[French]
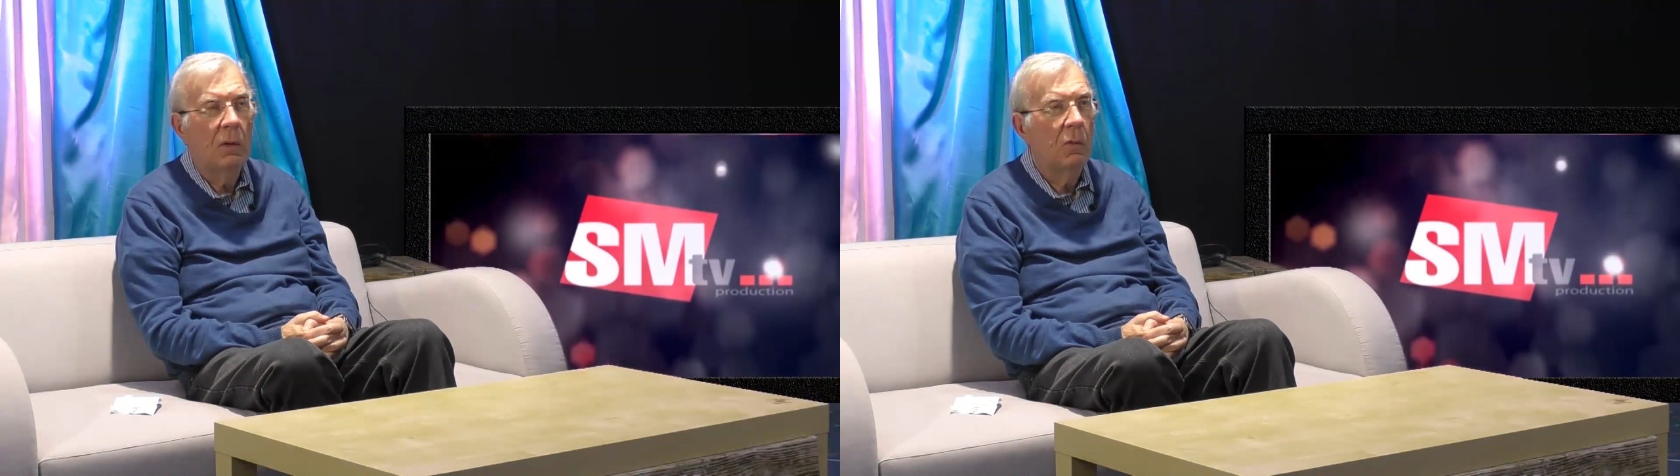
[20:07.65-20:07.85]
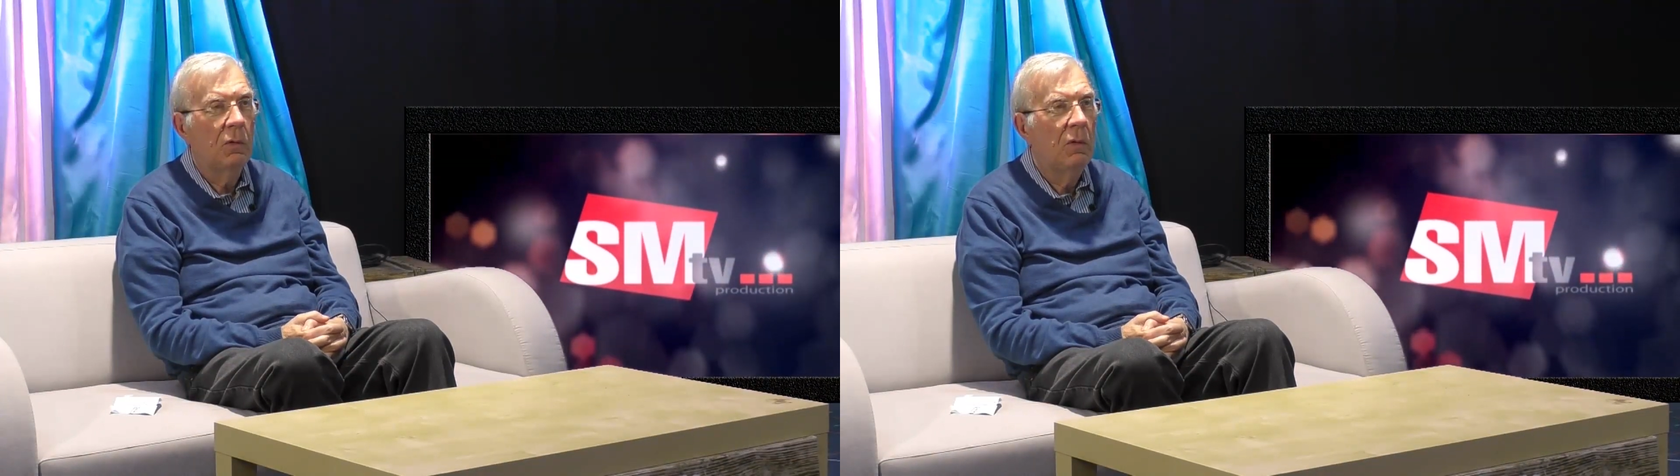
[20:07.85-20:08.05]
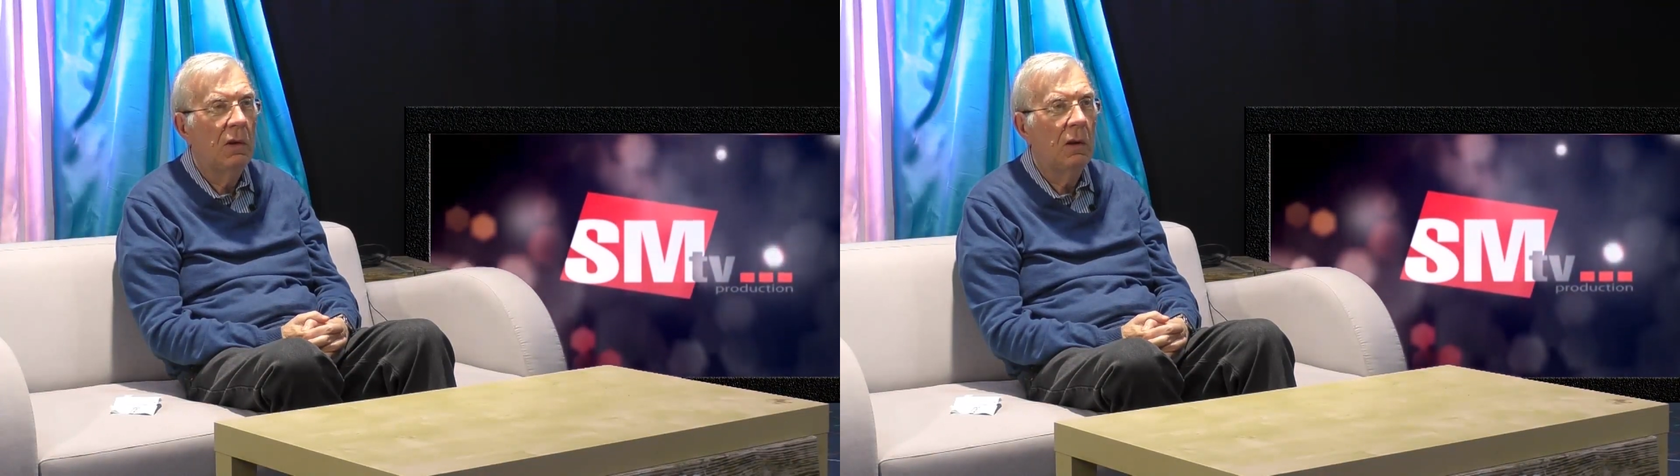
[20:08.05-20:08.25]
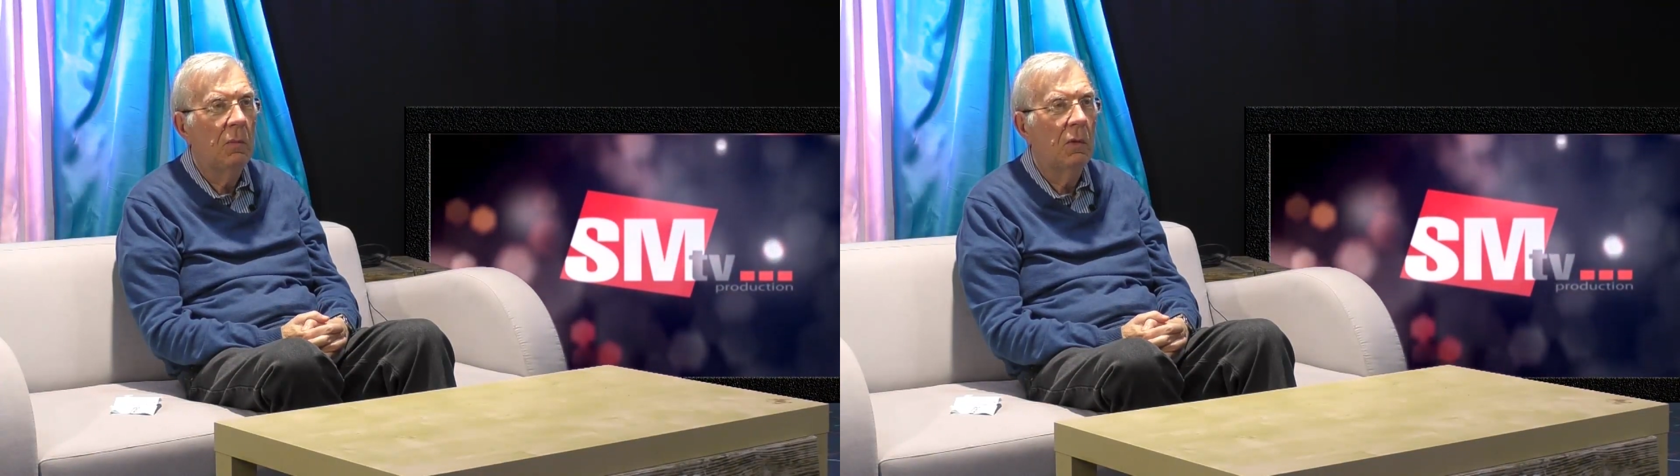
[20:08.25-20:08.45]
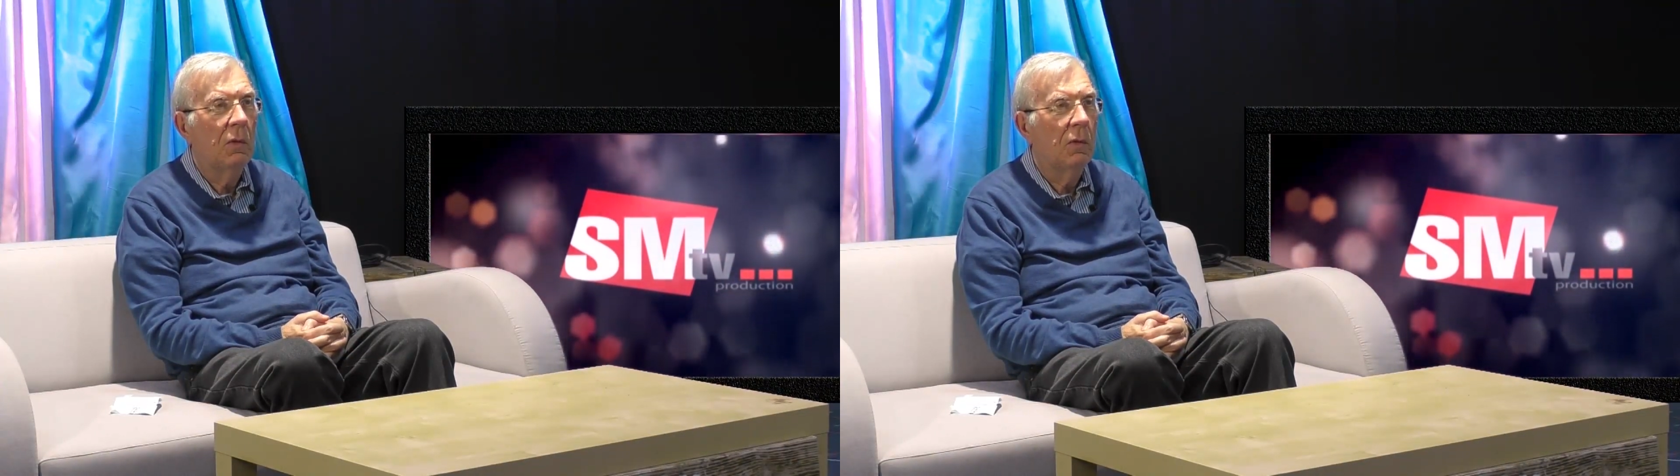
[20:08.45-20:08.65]
mon
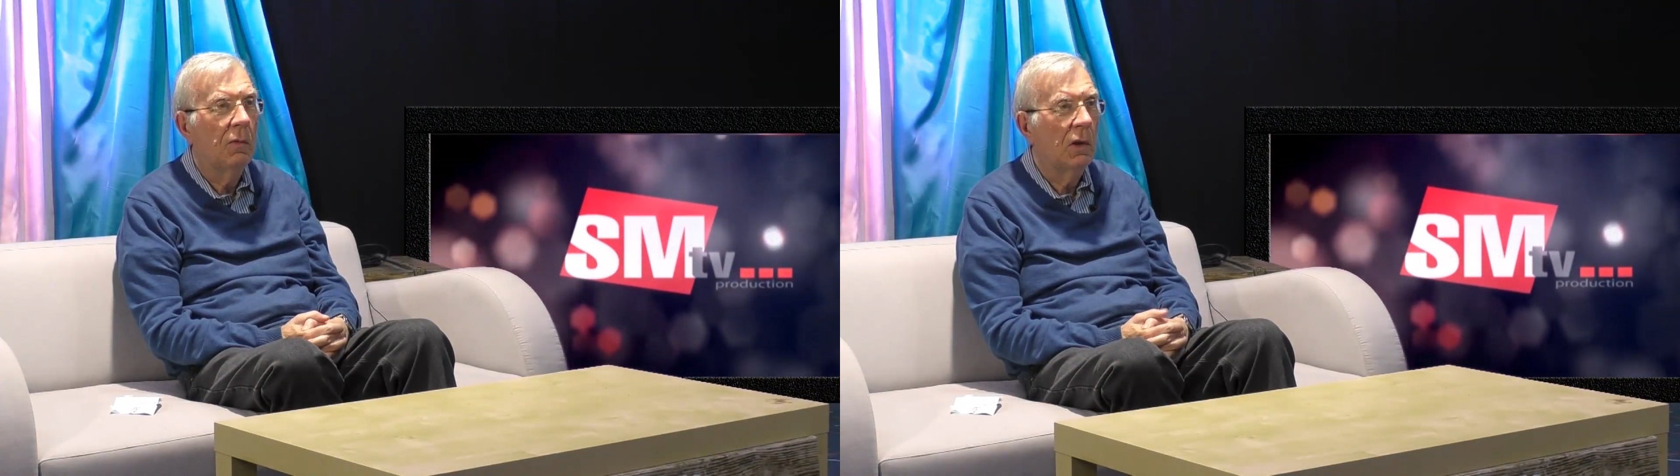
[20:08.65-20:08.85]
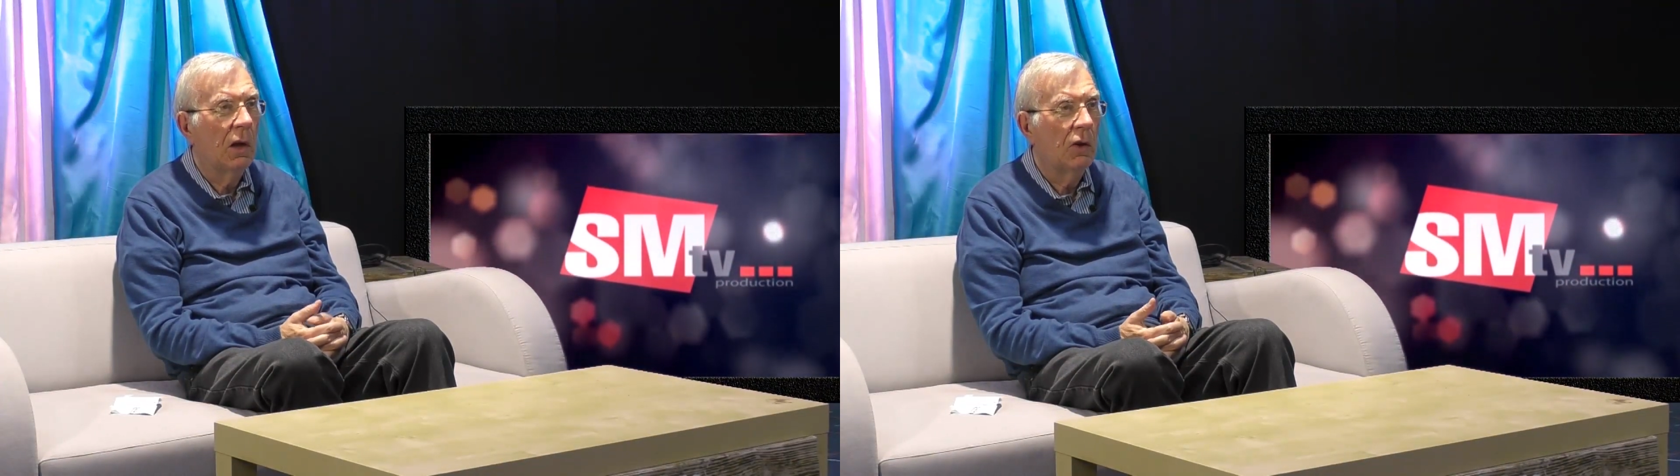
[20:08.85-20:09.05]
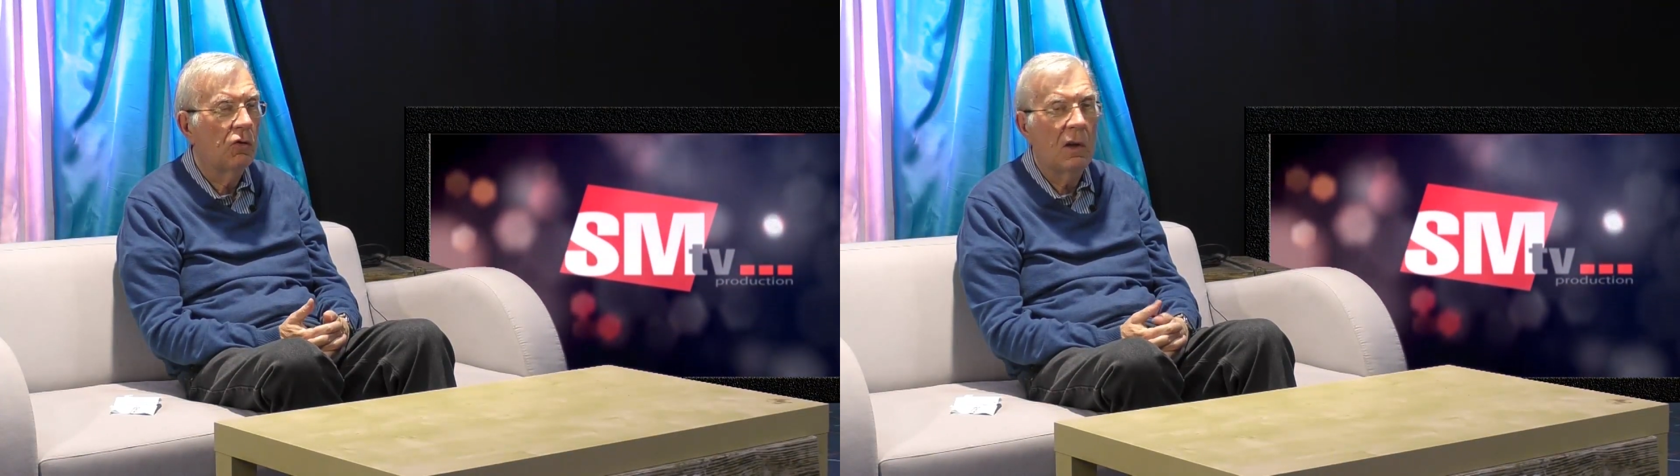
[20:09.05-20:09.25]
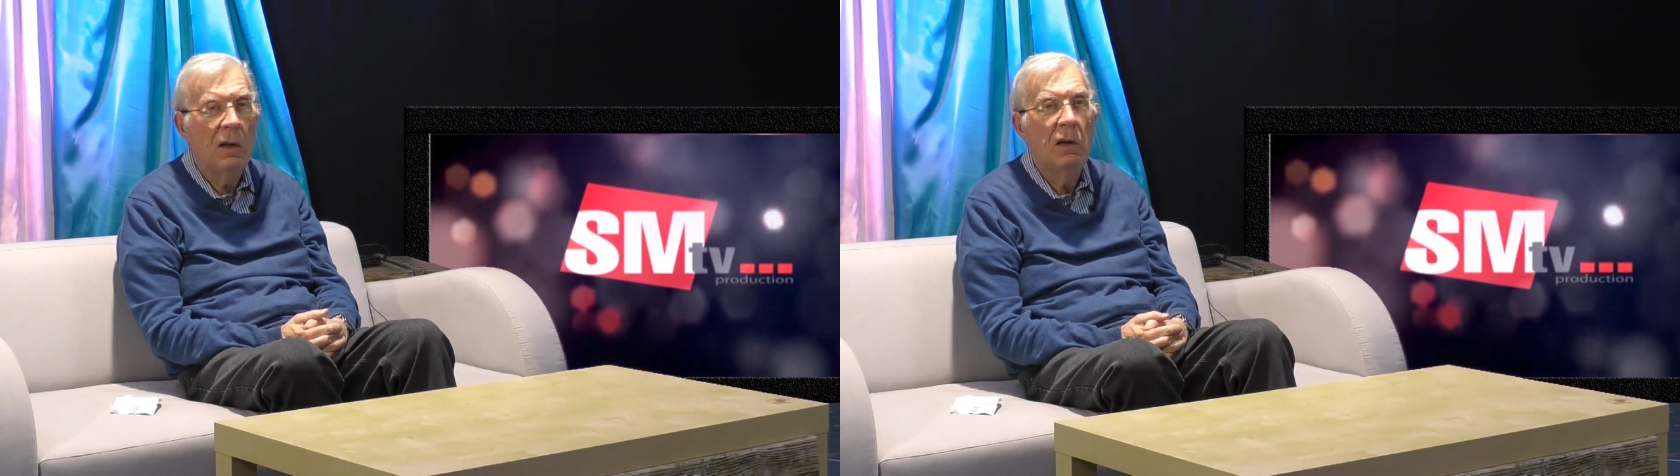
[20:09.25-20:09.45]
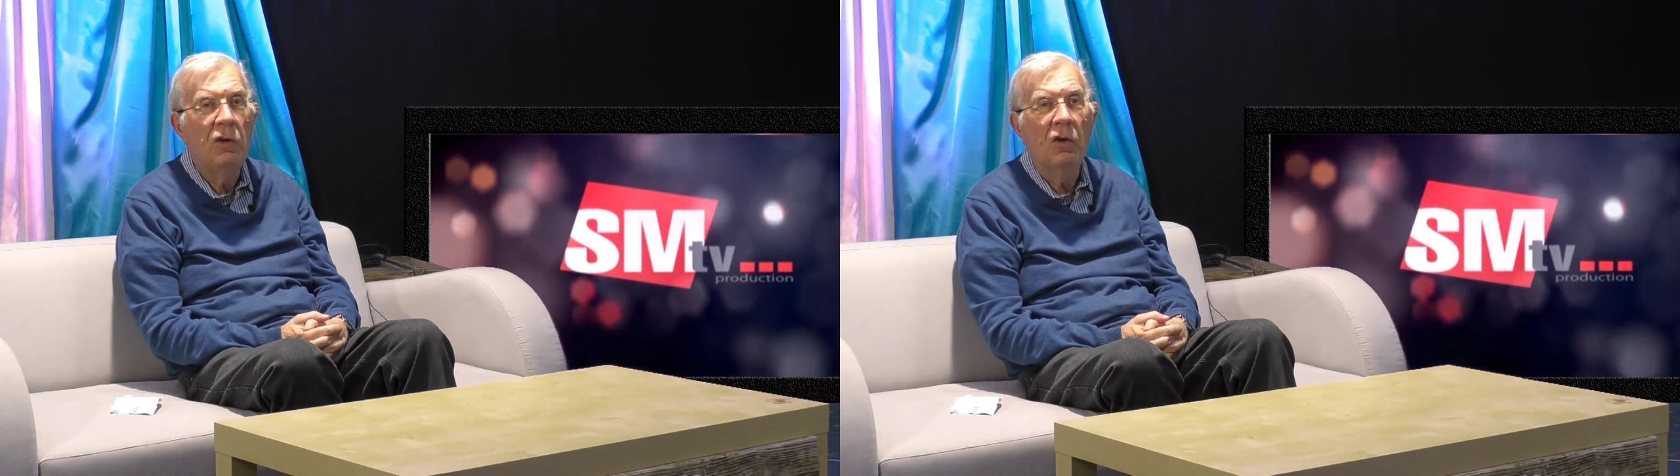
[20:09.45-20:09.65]
ultime voyage
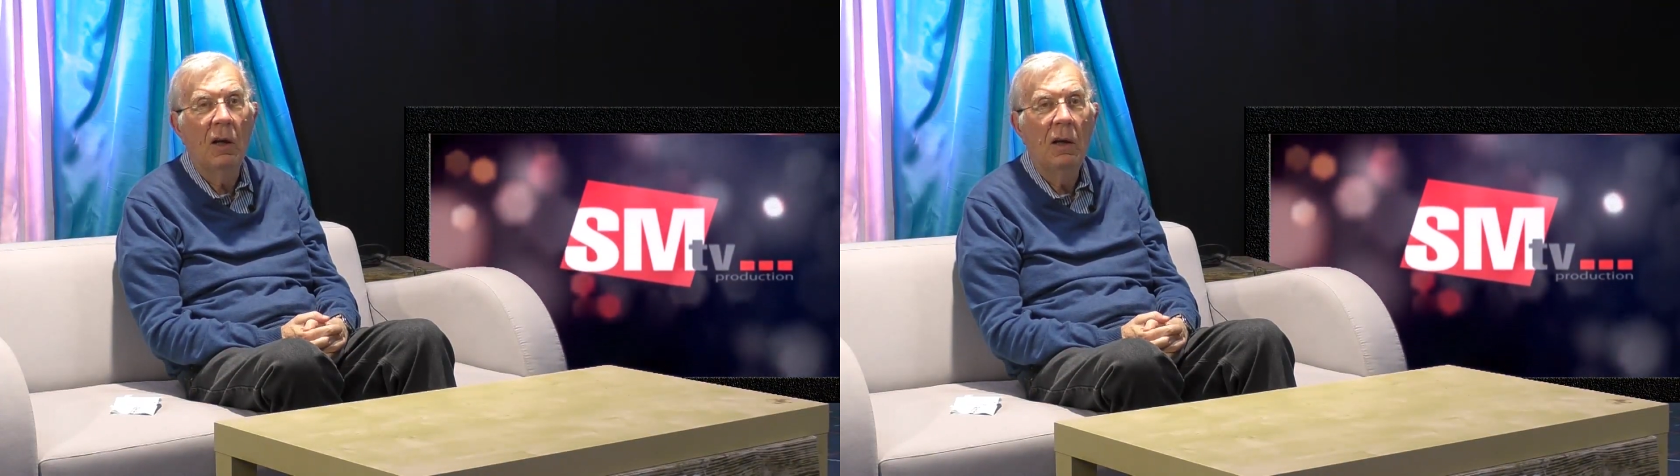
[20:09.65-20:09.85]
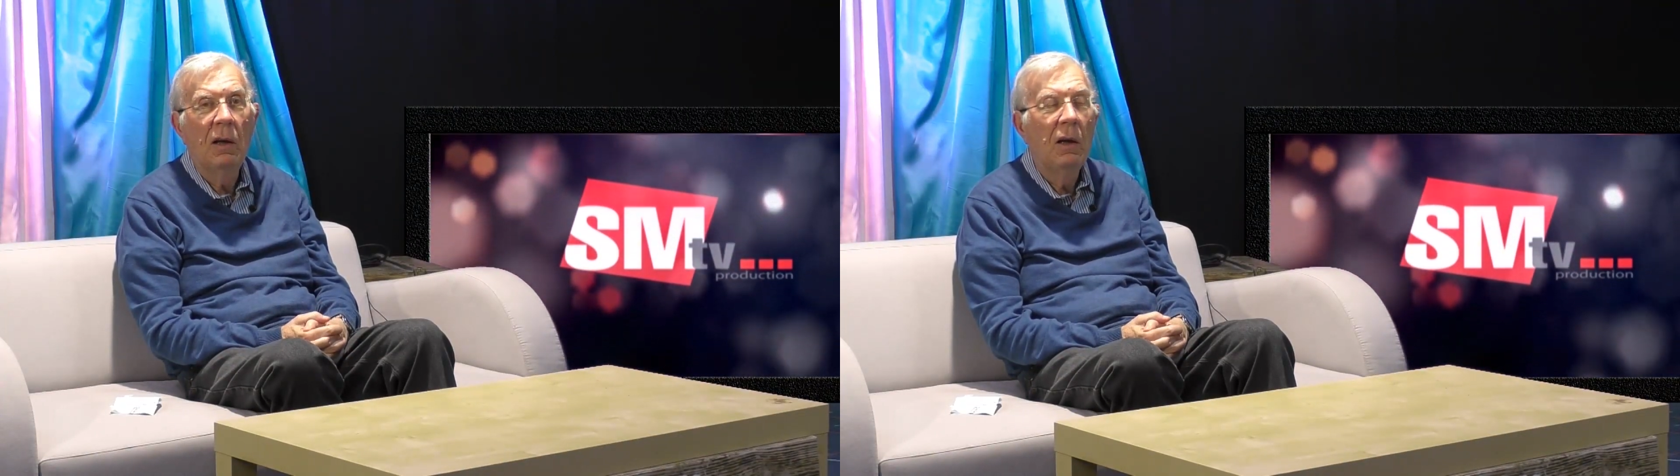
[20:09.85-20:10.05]
Elijah,